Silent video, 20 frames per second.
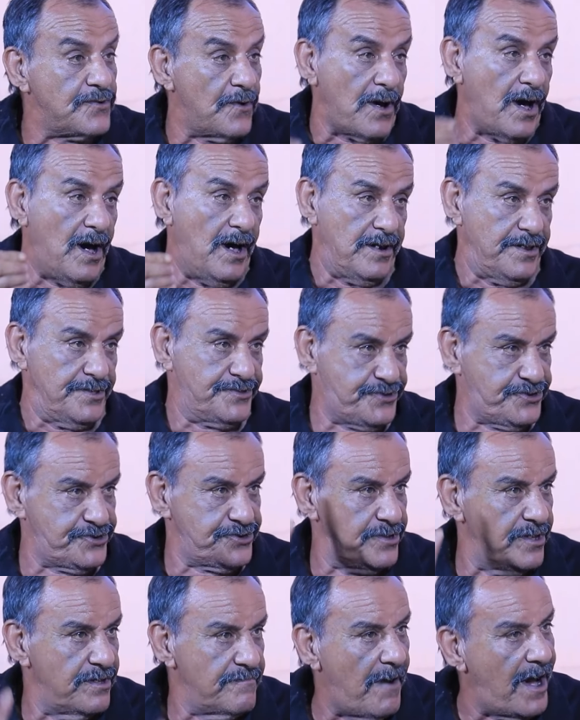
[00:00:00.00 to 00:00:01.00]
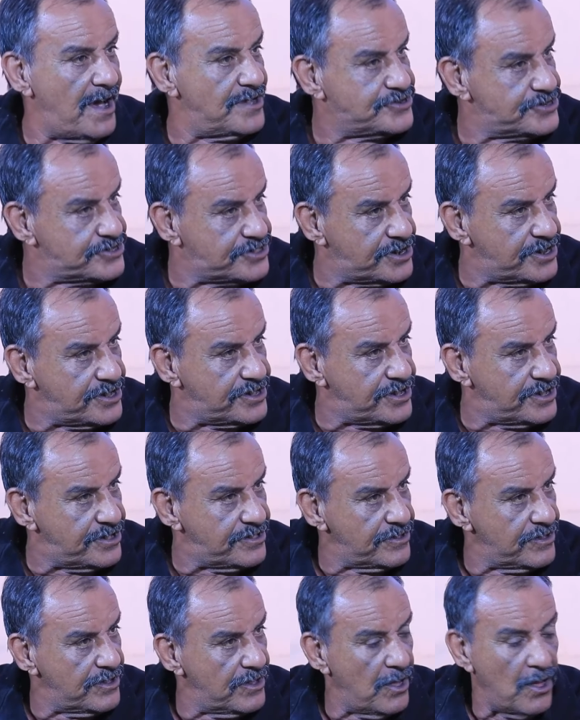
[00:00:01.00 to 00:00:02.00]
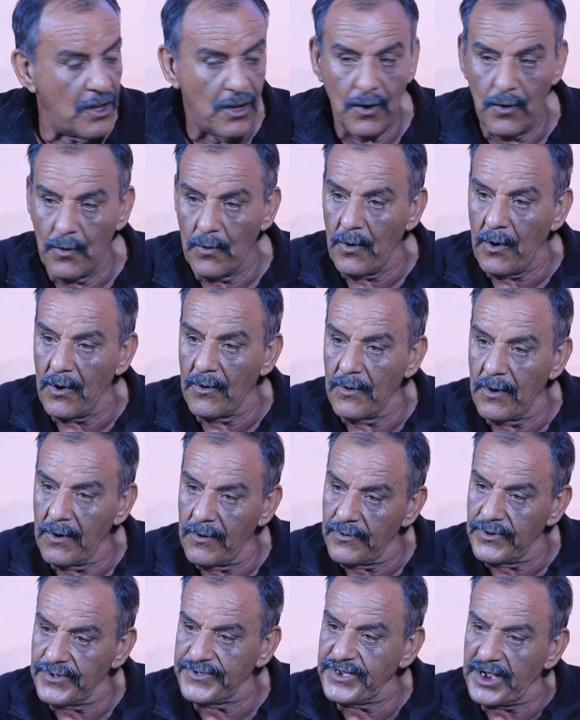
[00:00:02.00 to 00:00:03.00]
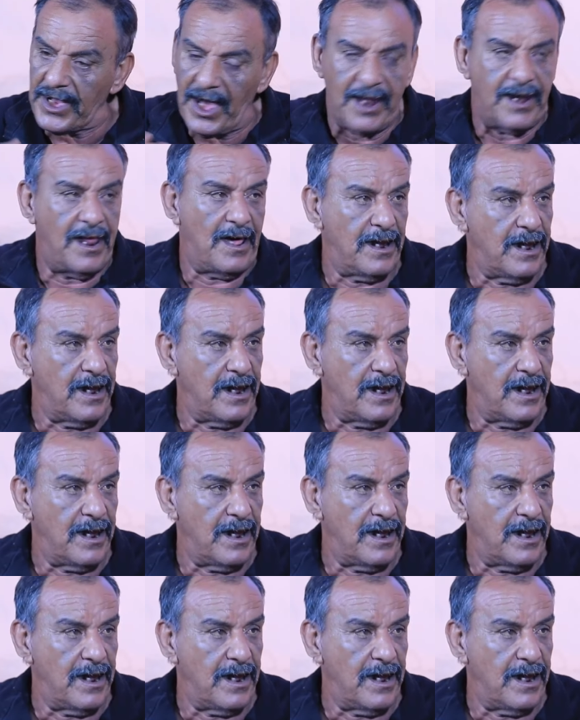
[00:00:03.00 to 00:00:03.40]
وخالك بعد شو تريدين؟ إيه. ورزق على